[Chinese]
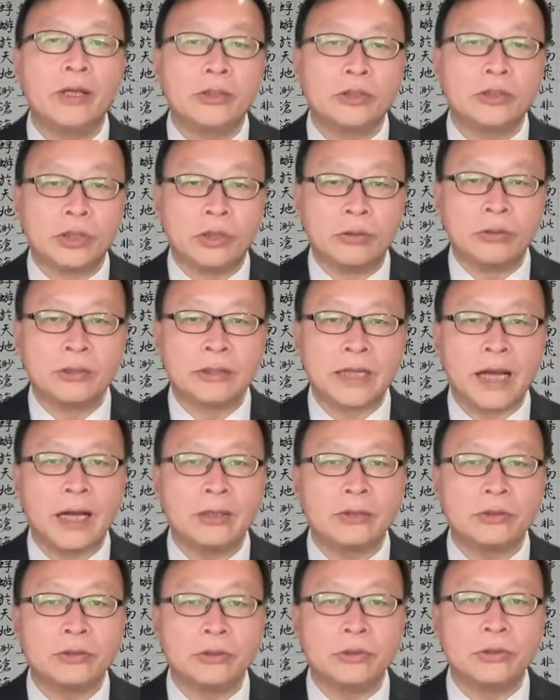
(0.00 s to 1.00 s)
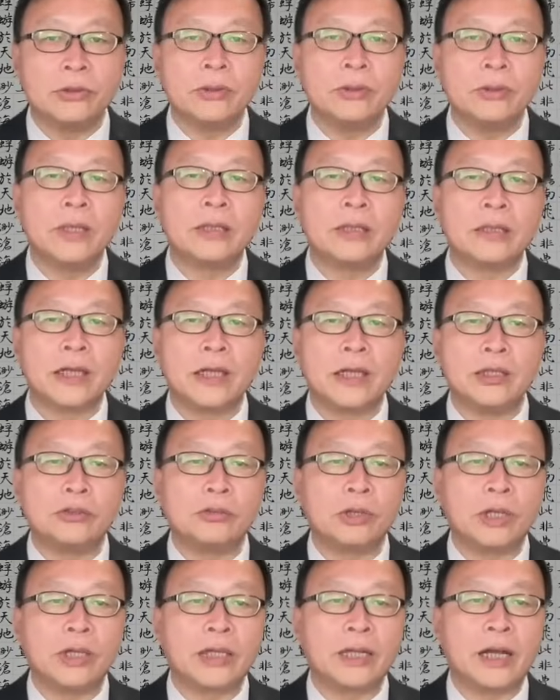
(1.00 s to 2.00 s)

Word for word: 从当局对最